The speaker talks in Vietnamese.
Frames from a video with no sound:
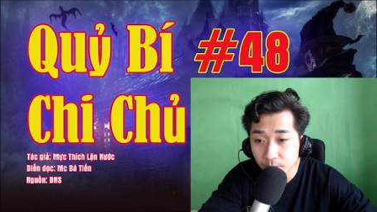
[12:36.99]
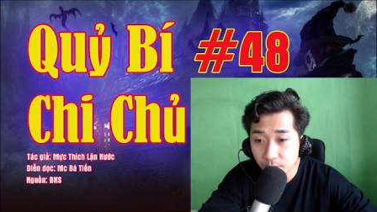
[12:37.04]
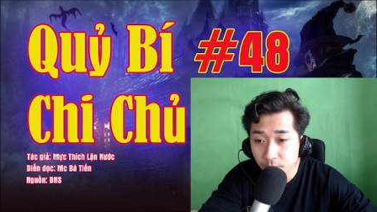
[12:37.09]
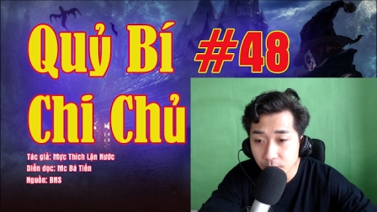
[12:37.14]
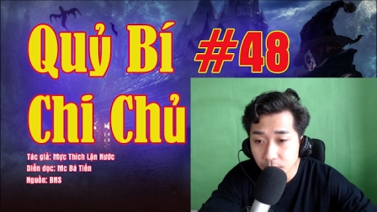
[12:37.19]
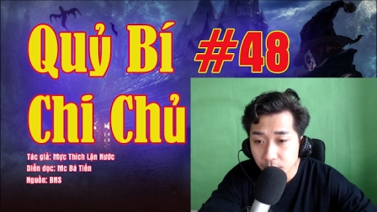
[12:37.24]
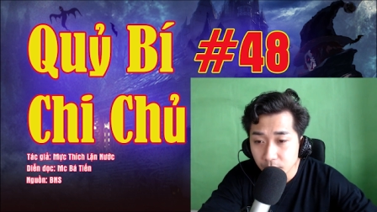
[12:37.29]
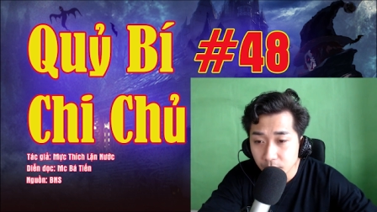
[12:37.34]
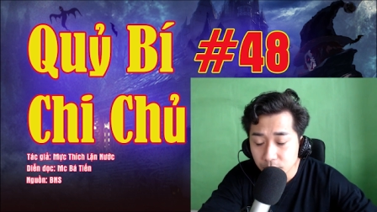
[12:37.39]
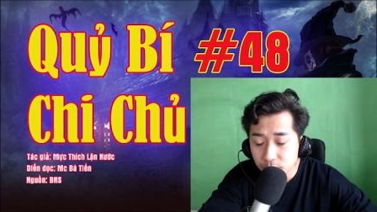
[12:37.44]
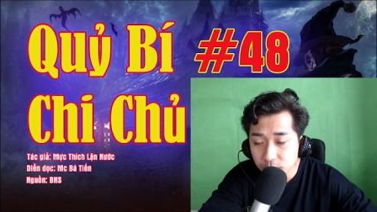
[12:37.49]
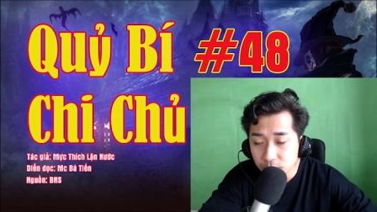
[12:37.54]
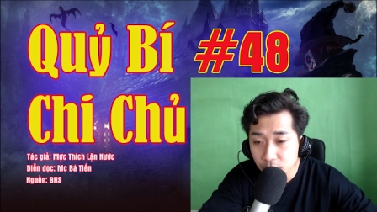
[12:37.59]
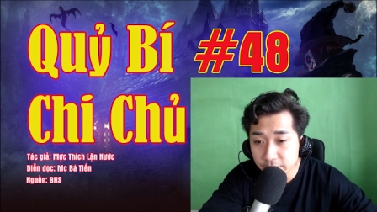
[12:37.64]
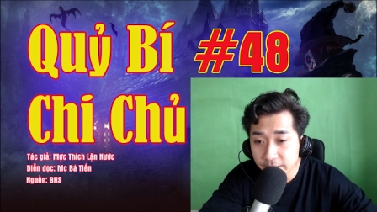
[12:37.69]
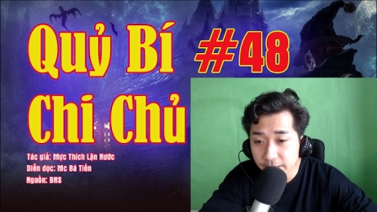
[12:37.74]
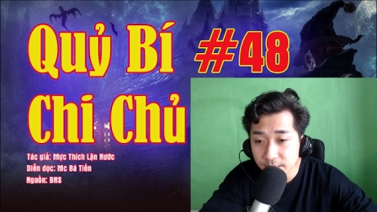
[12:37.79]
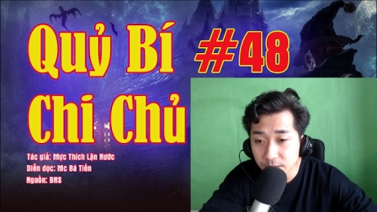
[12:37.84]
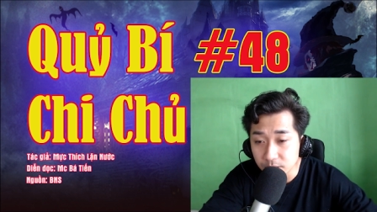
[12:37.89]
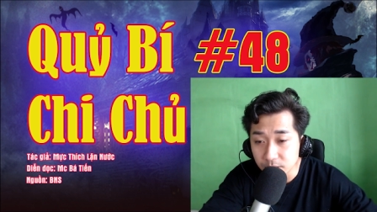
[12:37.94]
trước kia
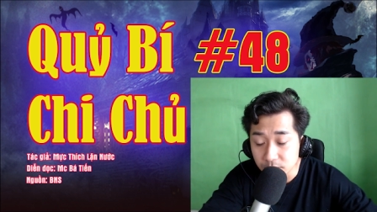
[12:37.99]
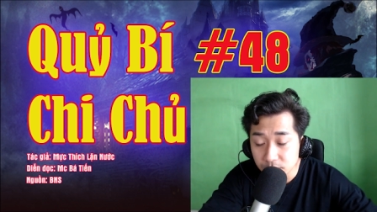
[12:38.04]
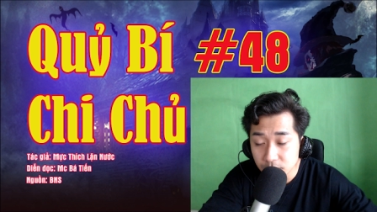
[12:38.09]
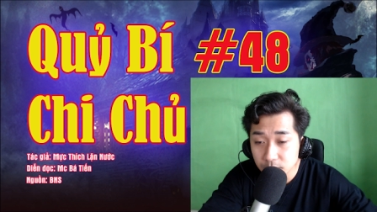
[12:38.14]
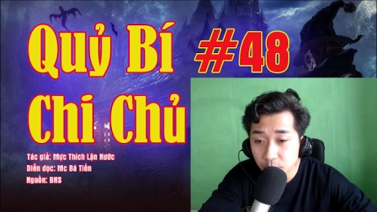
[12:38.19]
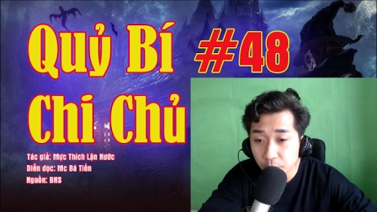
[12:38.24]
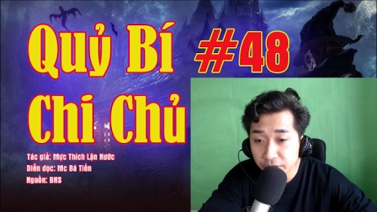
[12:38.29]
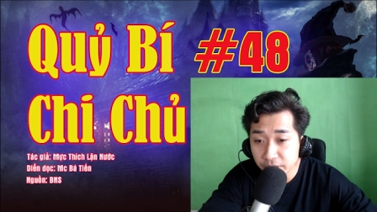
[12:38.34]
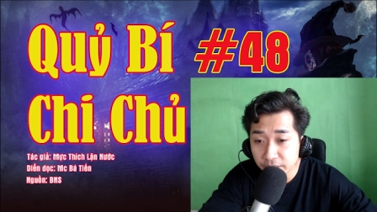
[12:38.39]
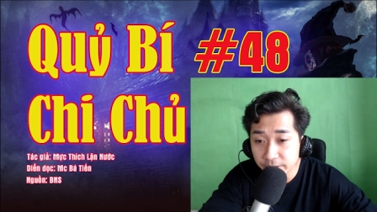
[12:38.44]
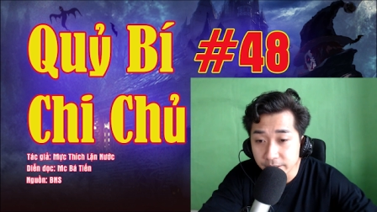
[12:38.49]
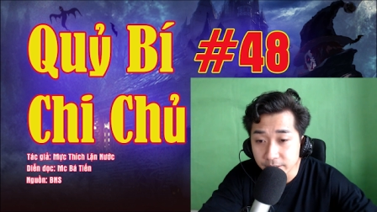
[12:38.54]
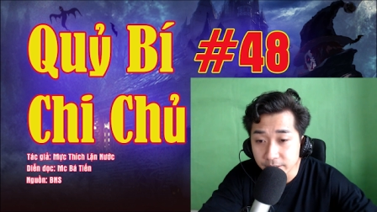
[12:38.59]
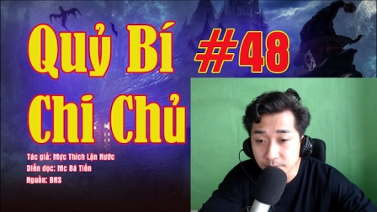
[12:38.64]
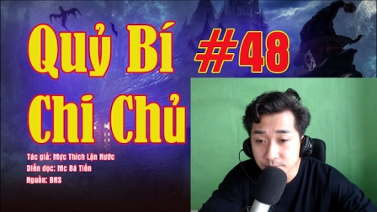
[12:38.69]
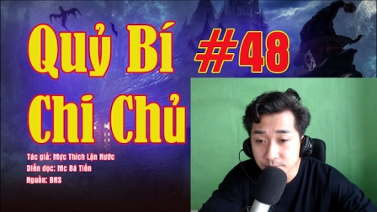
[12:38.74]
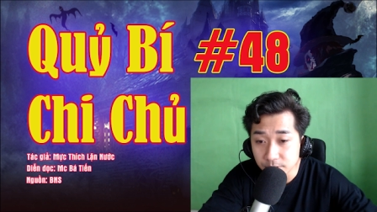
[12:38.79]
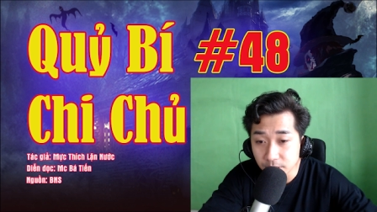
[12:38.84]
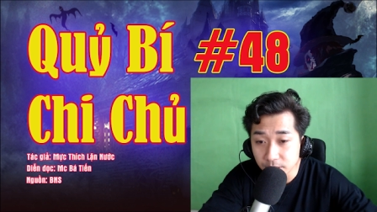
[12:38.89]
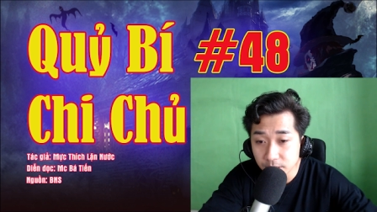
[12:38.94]
là nốt hương
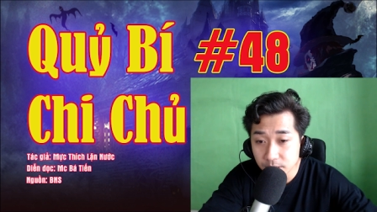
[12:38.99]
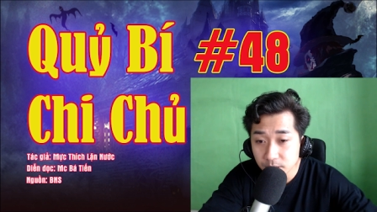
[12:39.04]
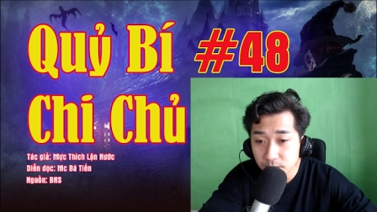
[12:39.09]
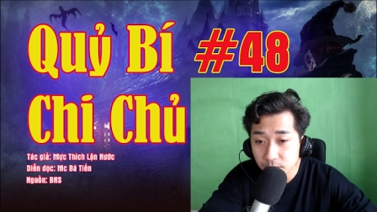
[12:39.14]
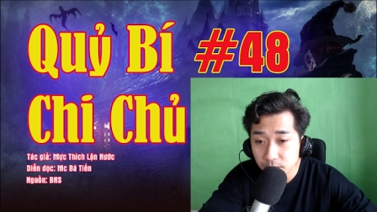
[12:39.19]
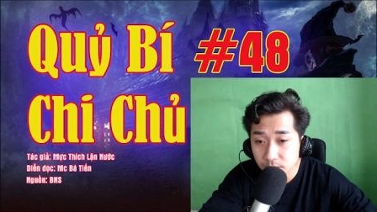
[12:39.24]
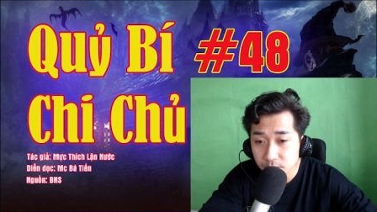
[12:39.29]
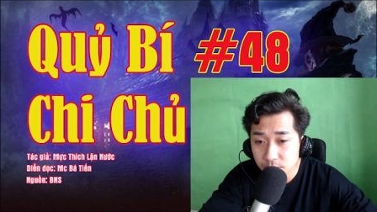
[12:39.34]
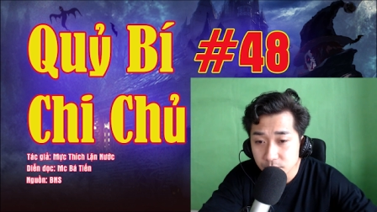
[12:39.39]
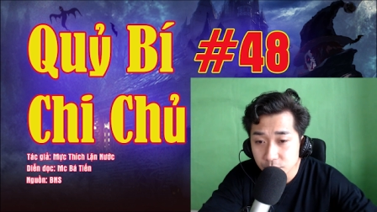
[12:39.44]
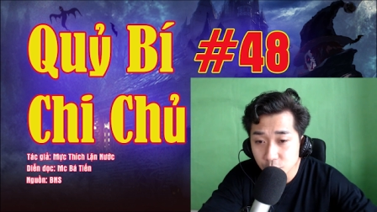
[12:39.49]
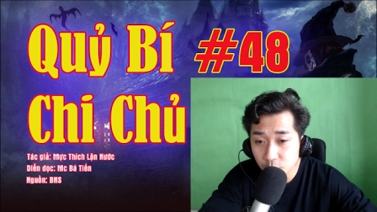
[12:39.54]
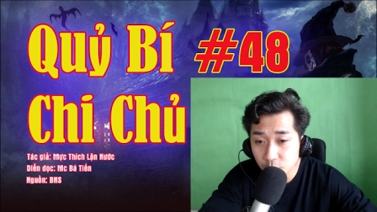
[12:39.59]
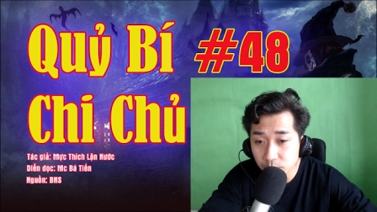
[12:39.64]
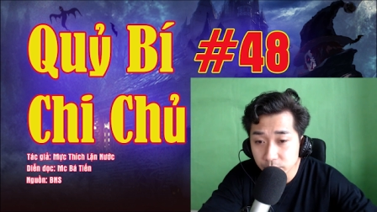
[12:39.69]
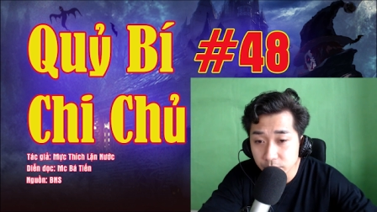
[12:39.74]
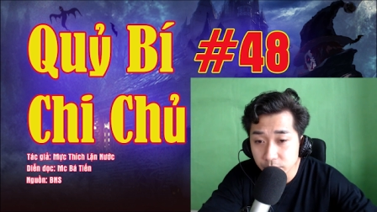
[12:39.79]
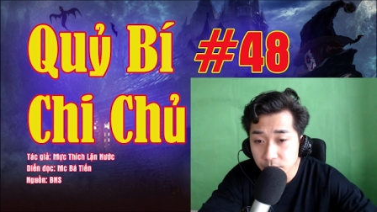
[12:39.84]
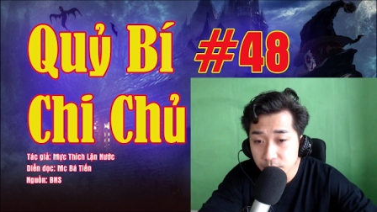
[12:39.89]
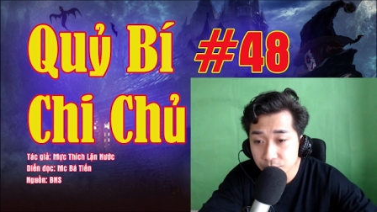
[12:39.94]
cuối. Ví dụ
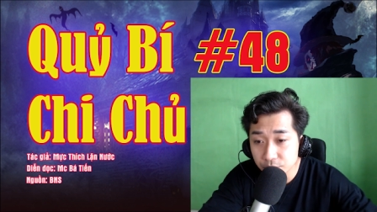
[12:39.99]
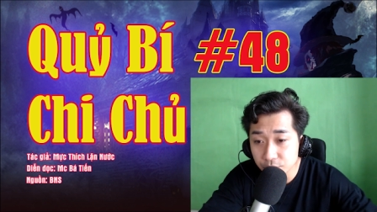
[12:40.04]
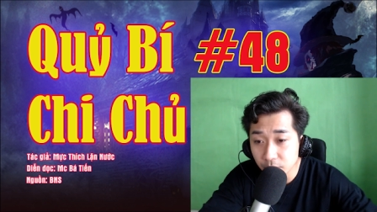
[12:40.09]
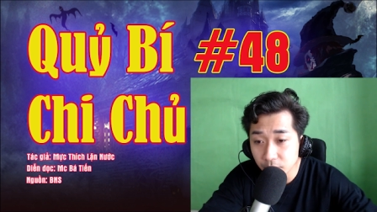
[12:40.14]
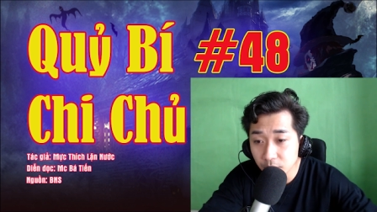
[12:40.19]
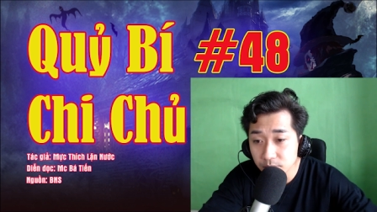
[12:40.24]
như..."